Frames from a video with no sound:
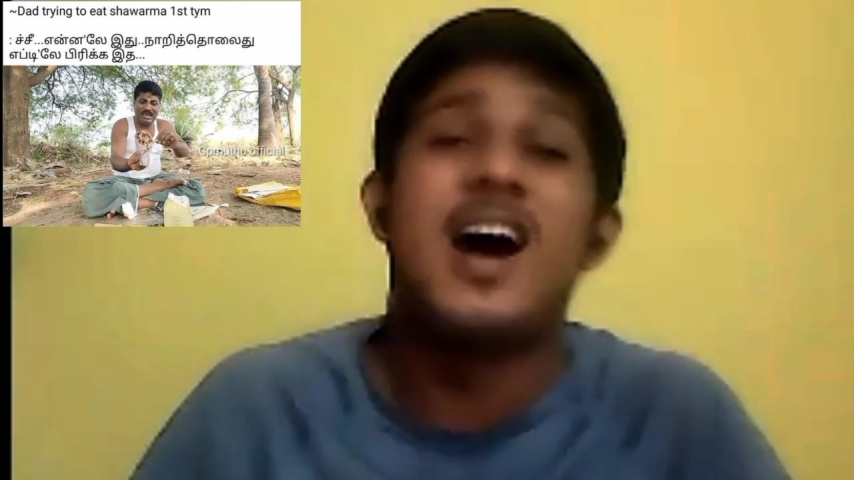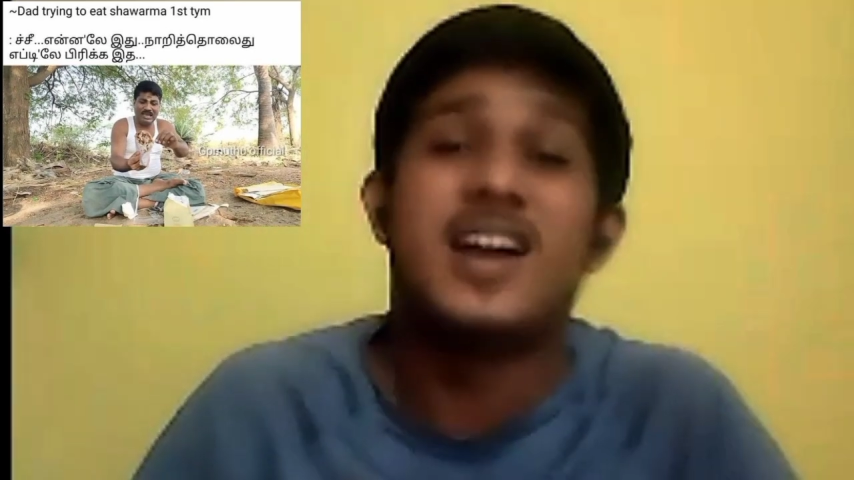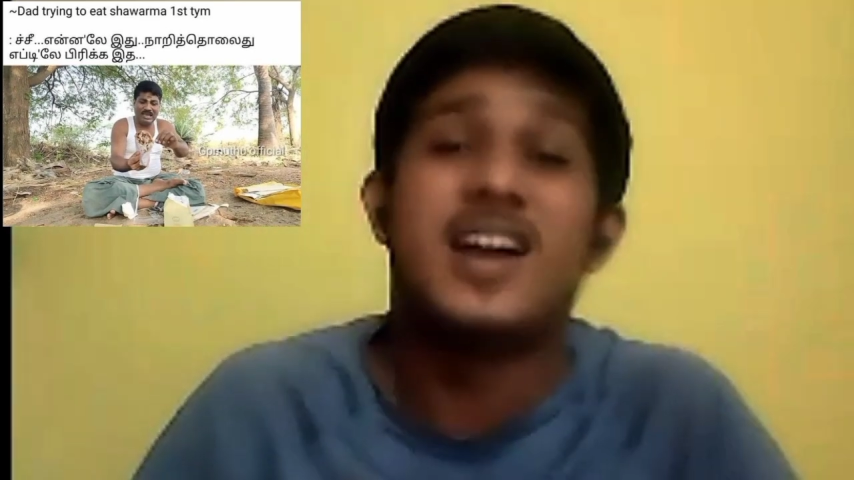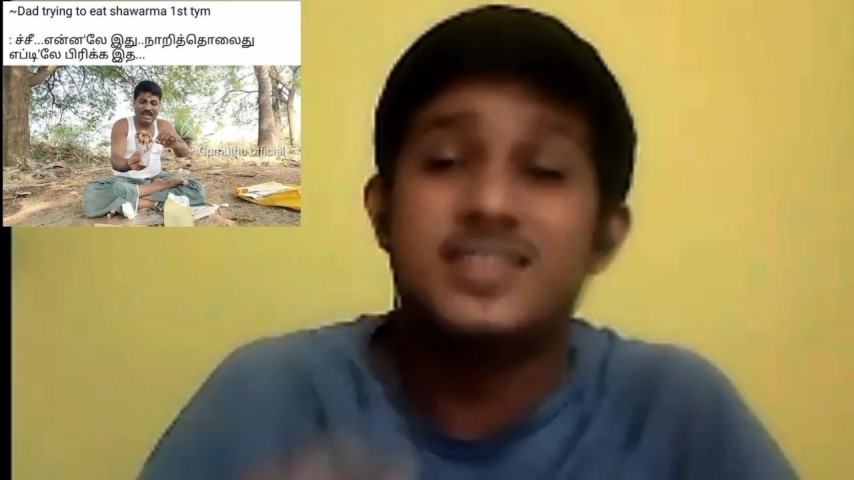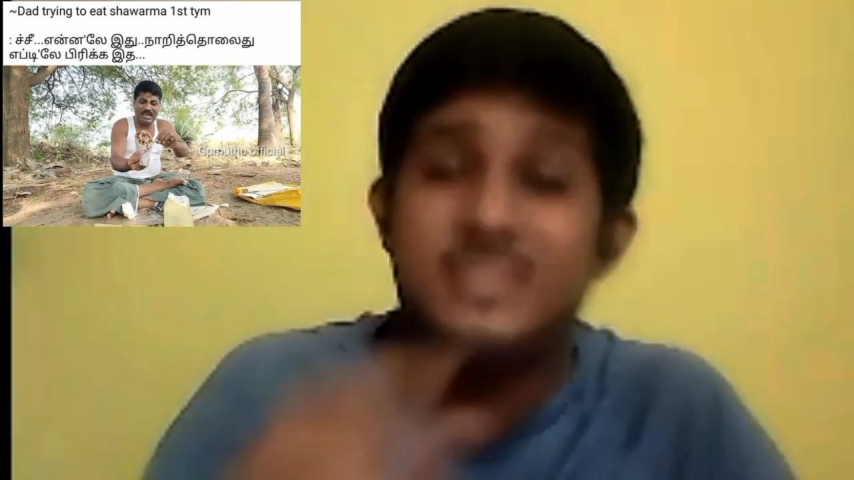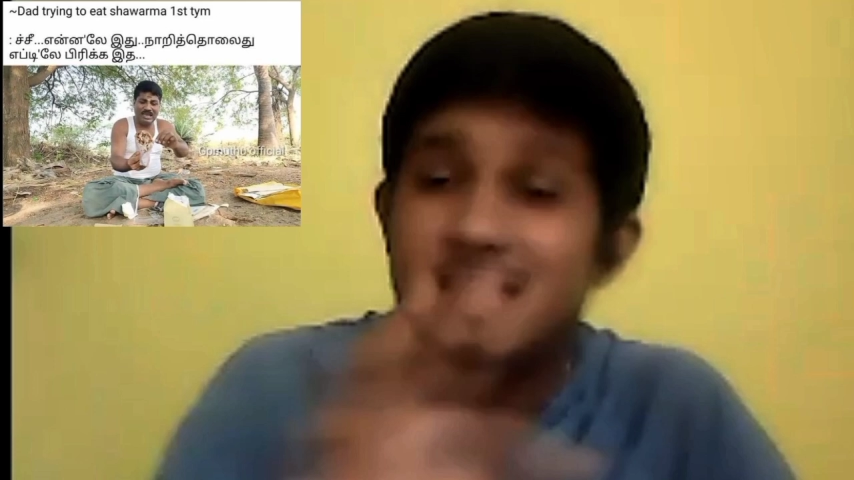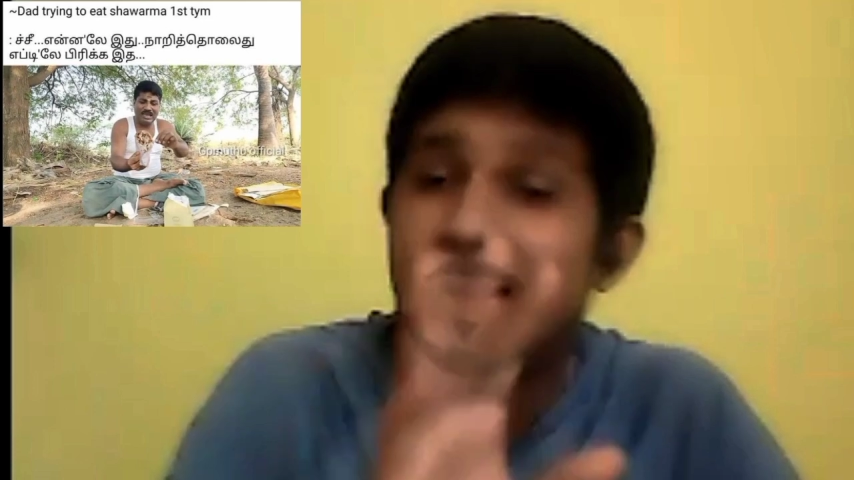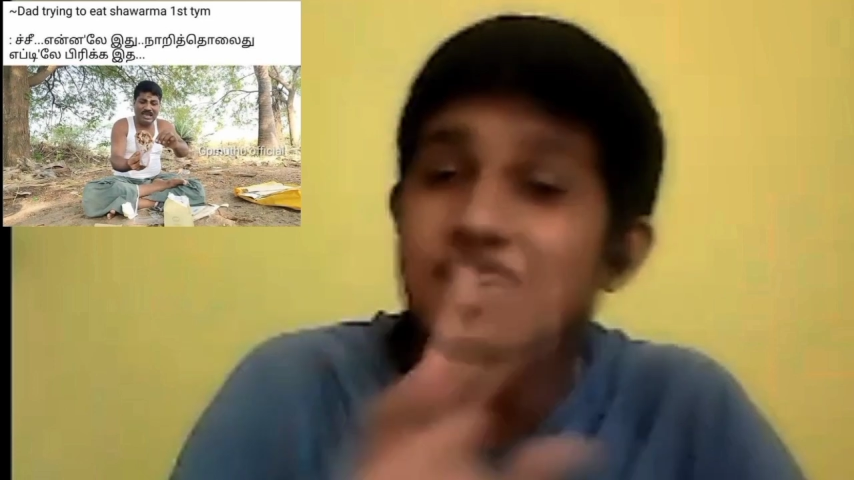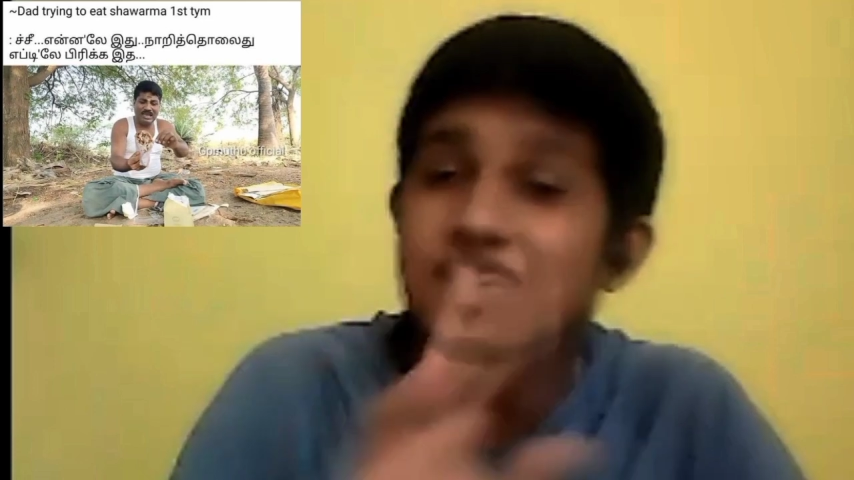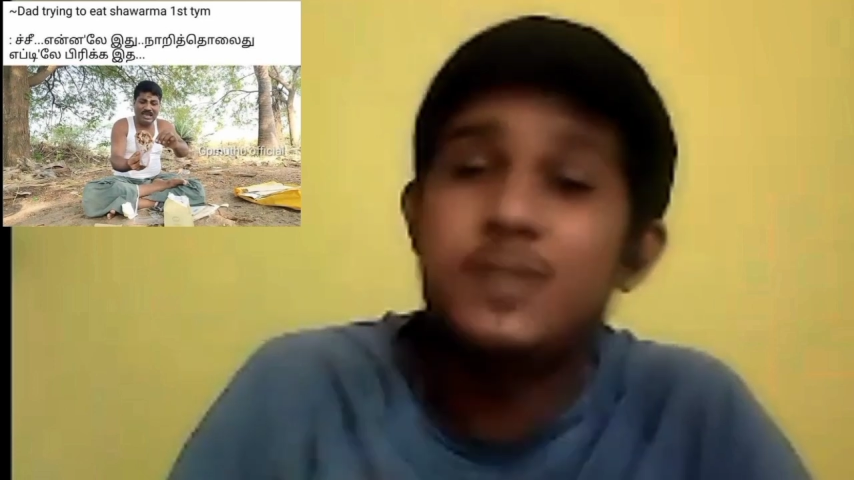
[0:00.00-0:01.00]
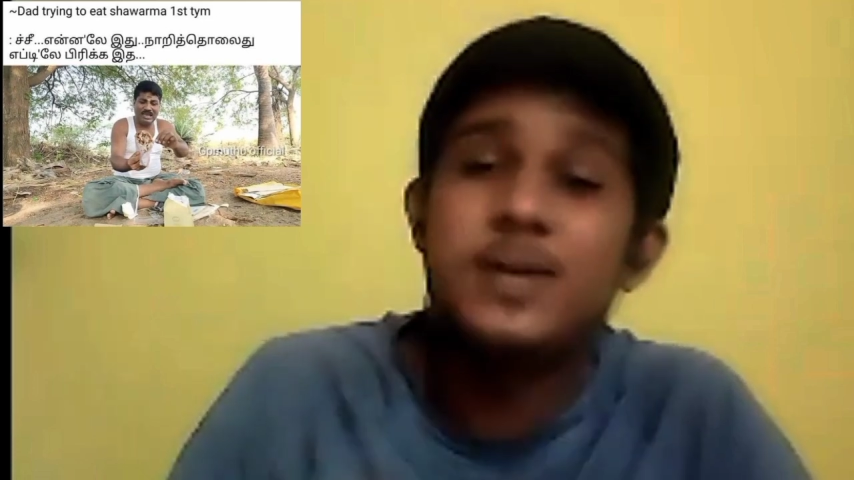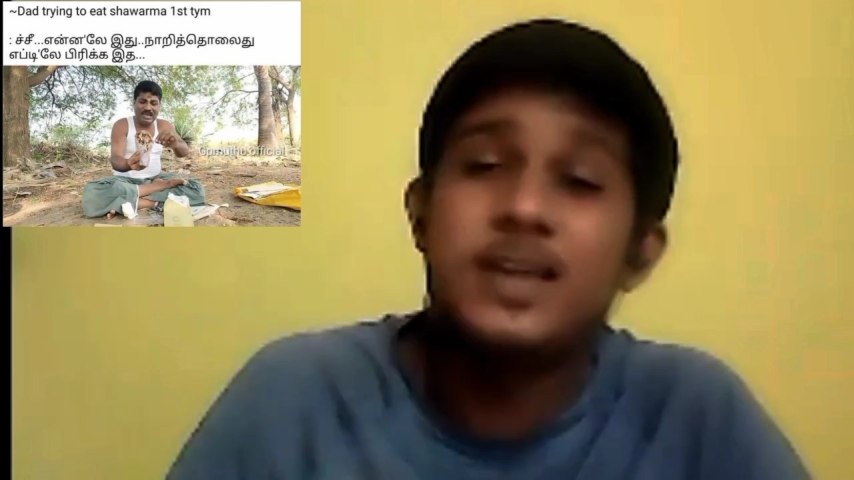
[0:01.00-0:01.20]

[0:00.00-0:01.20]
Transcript: ஆனா இது ரியாலிட்டியை